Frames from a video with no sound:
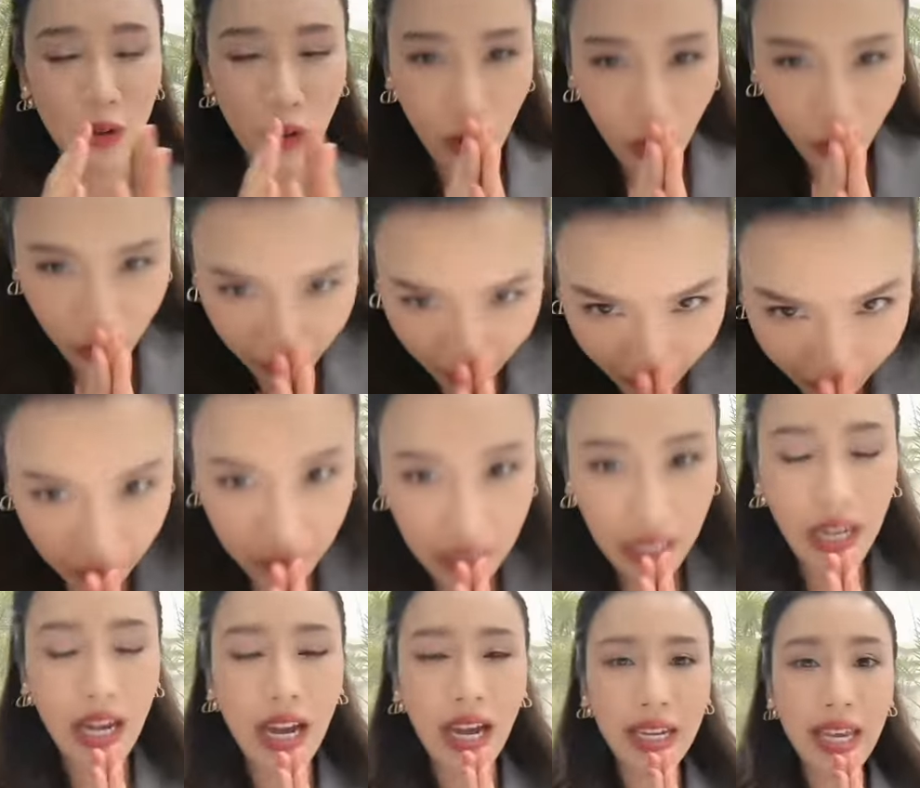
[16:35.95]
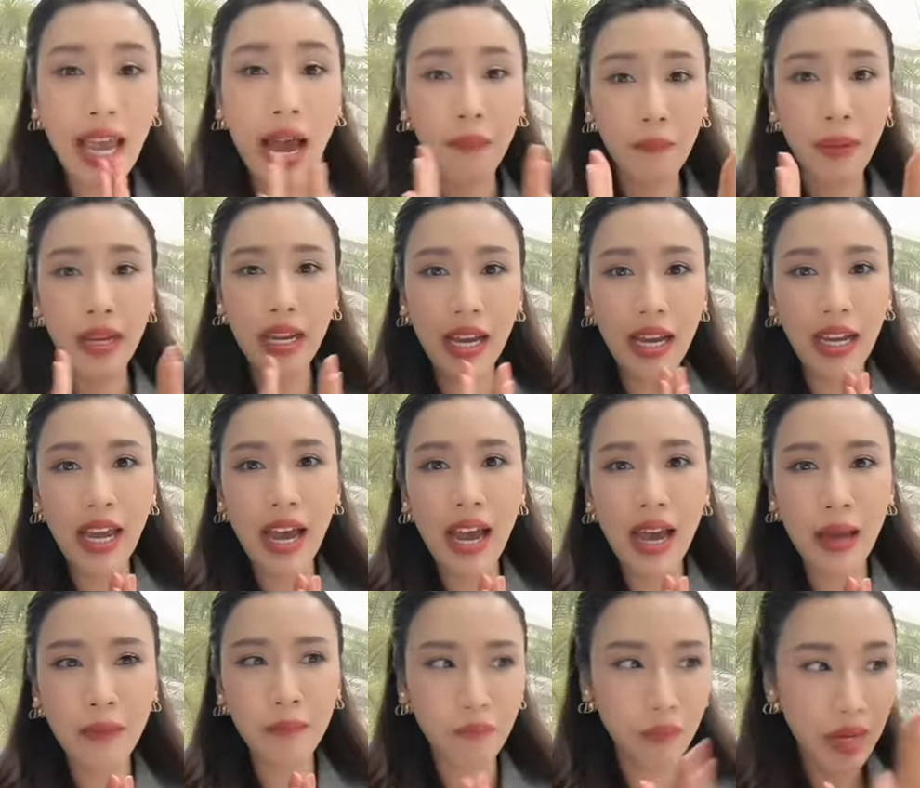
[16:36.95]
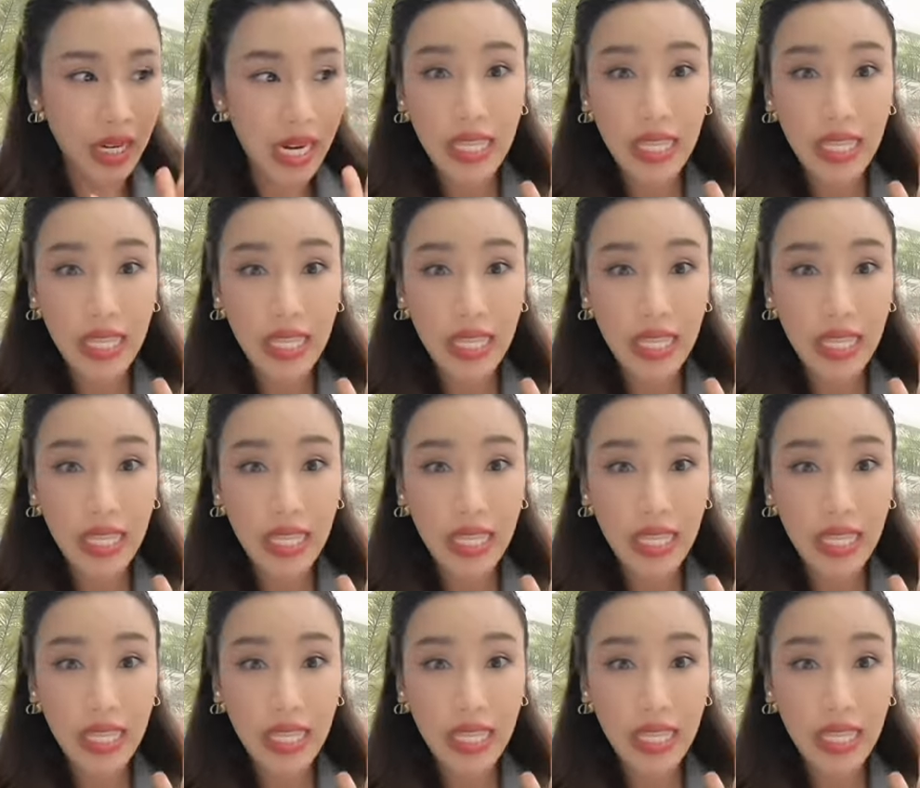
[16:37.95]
700 กว่าท่านนะคะอย่างเป็นทางการ